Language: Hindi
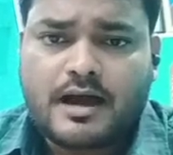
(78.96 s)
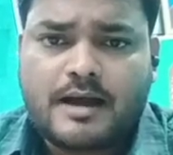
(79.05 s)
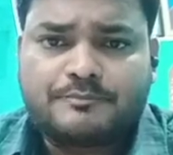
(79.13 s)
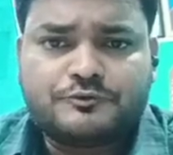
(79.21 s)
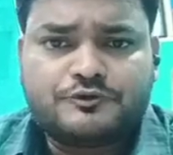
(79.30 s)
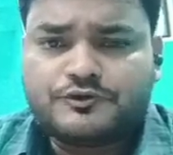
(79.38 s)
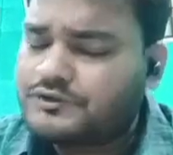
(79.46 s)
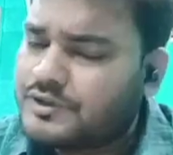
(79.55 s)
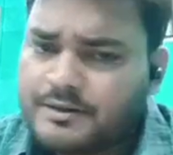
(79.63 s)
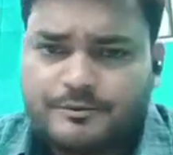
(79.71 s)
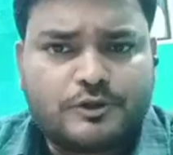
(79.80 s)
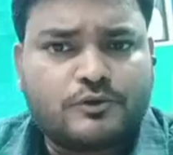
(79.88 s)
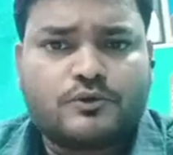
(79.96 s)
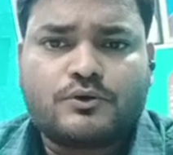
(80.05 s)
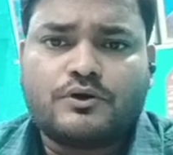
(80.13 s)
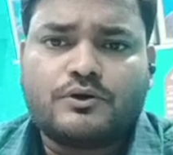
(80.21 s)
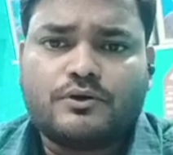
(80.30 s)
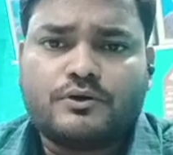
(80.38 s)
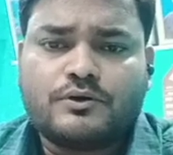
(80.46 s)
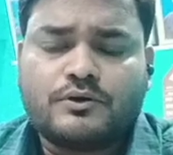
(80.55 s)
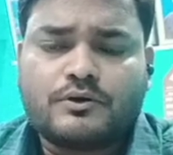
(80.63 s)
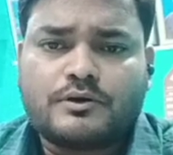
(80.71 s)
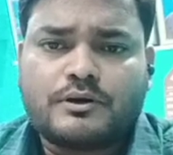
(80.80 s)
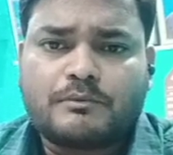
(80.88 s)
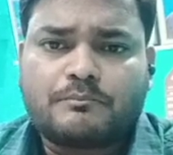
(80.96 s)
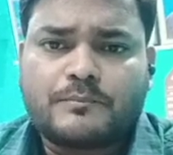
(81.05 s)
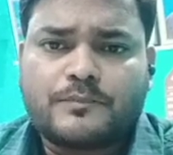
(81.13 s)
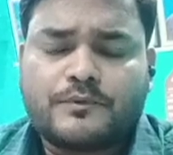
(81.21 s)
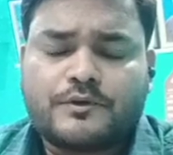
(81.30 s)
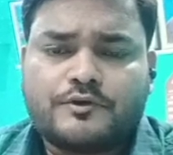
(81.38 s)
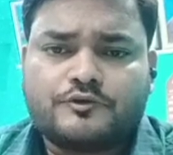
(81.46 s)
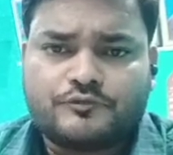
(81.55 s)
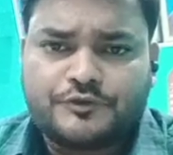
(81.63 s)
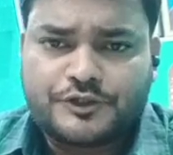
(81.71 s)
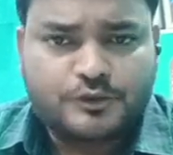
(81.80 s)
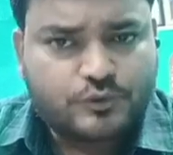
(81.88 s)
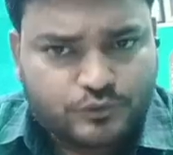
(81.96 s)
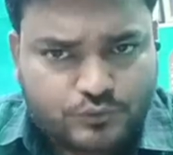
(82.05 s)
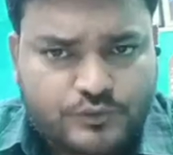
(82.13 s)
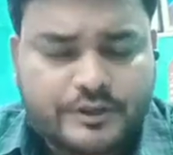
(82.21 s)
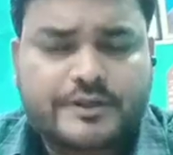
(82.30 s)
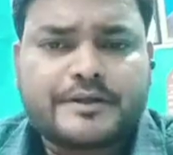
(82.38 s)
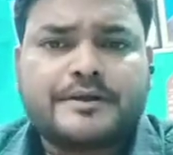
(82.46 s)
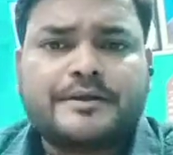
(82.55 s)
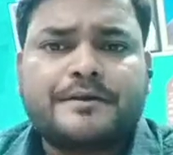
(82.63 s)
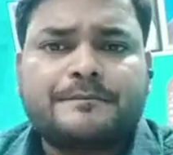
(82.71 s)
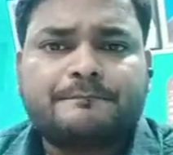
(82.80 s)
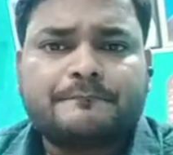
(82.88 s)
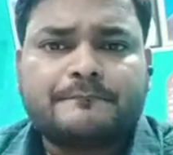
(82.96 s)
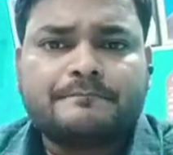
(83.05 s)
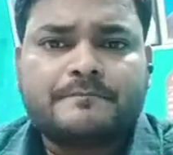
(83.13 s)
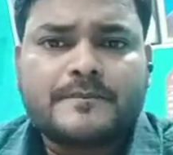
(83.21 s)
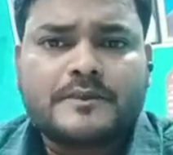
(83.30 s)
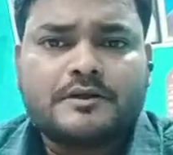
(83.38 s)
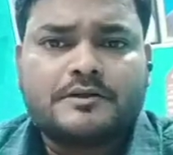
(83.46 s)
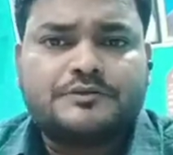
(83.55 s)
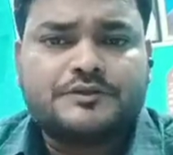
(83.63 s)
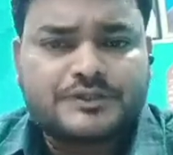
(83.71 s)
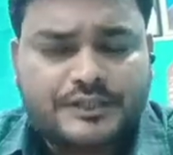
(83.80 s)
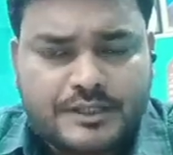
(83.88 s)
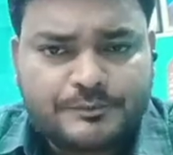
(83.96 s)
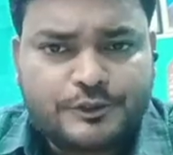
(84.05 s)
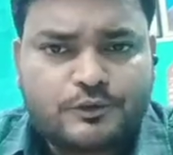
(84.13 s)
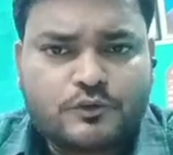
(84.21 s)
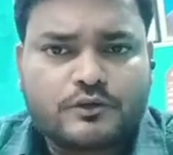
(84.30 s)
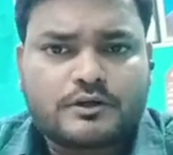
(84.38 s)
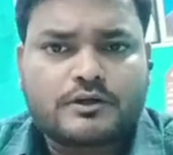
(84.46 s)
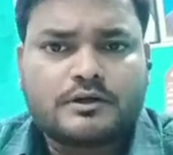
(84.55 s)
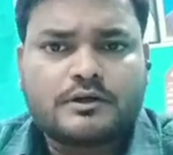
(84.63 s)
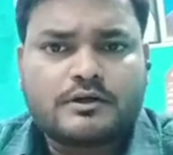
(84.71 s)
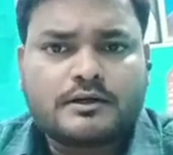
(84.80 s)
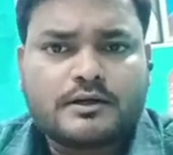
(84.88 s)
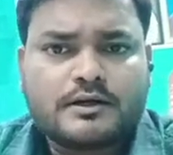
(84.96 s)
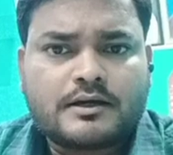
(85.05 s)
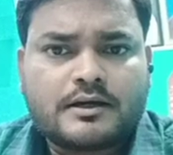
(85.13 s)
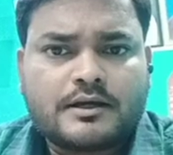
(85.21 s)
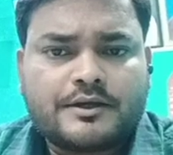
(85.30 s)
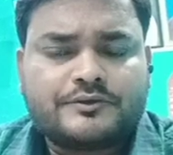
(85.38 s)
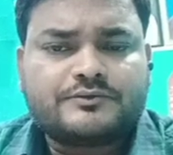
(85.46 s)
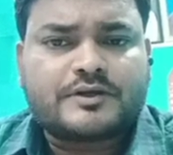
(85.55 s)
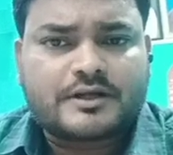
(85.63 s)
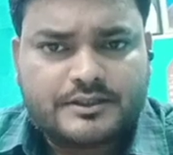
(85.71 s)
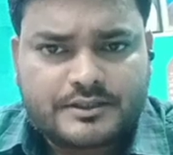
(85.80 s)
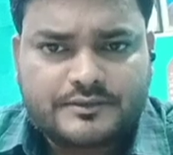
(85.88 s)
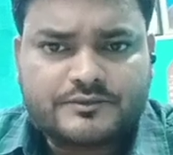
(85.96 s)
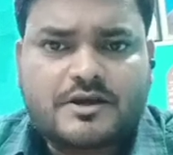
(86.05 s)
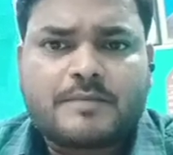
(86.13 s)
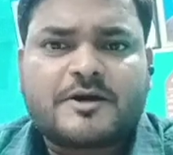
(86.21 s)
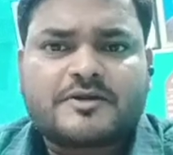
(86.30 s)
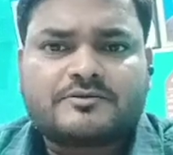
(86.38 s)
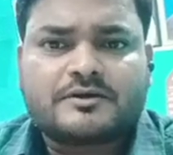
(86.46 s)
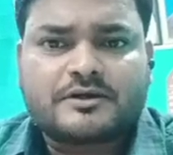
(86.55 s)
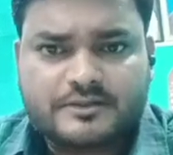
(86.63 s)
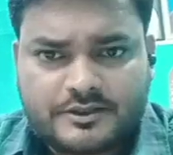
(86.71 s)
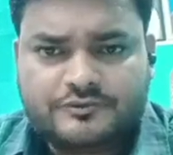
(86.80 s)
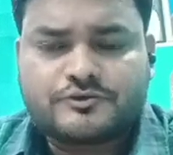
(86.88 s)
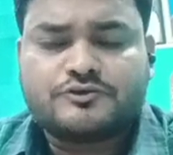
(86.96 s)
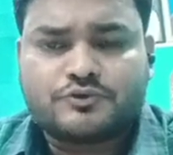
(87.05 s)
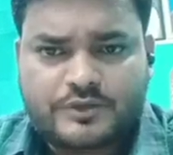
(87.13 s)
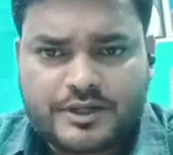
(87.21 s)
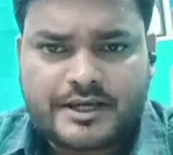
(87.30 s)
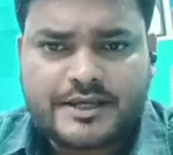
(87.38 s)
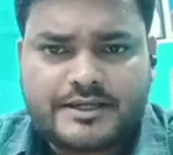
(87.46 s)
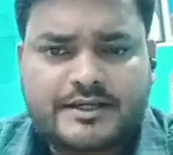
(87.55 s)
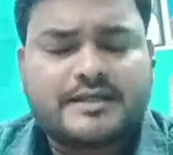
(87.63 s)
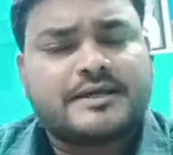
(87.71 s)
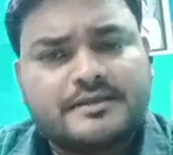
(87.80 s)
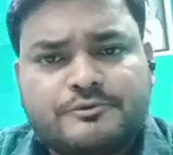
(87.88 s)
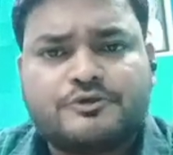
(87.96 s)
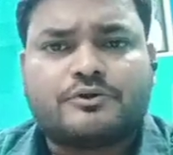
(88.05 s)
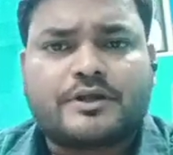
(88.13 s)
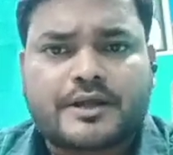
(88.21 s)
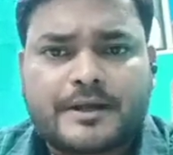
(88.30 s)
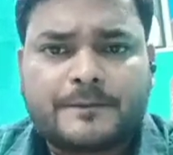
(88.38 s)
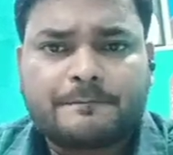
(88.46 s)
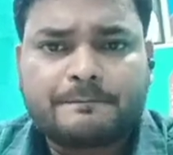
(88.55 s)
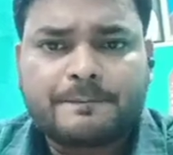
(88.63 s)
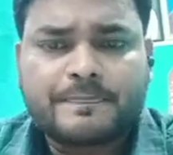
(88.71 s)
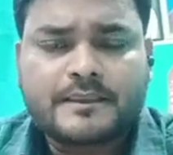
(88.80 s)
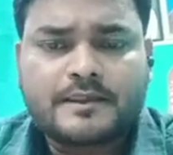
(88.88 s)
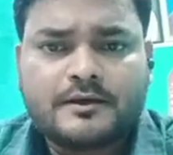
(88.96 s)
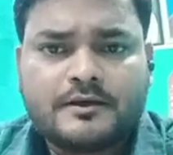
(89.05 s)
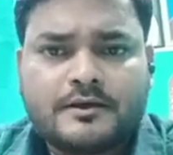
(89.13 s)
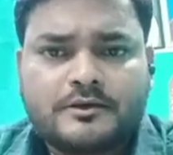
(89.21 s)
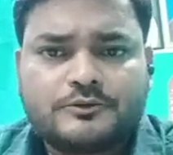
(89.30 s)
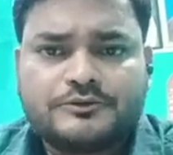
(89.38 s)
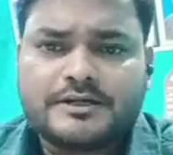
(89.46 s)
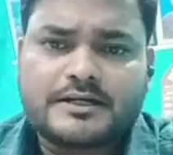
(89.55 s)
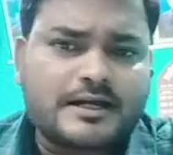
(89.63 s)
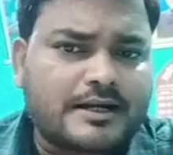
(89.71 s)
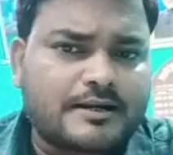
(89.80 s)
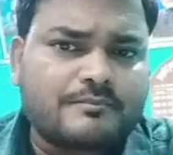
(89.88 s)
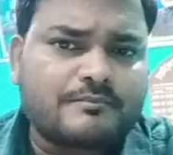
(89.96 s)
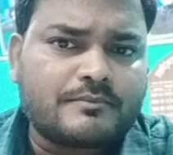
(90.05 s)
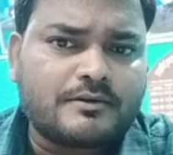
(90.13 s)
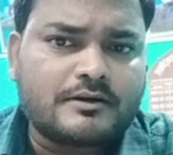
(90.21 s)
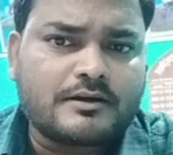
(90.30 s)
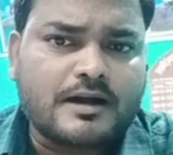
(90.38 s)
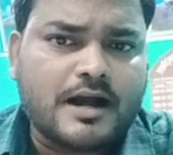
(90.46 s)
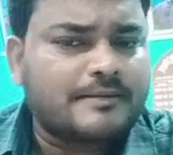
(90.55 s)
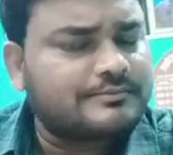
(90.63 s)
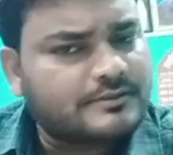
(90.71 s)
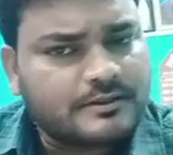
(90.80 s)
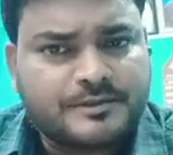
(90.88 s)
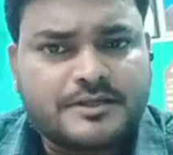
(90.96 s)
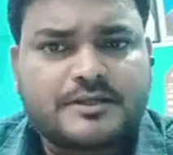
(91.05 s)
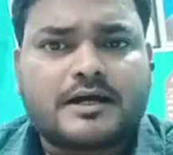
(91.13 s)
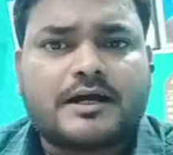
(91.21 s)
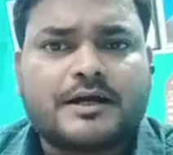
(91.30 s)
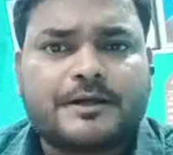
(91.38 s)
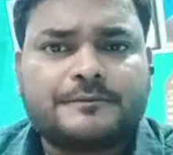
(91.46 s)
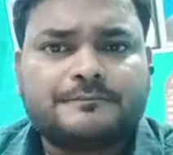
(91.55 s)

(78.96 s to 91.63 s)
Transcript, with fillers: आप जितने भी लोग इस वीडियो को सुन रहे हैं जितने भी लोग इस संगठन से हमारे संगठन से जुड़े हैं या नहीं भी जुड़े हैं तो ये कार्यक्रम आप सभी का है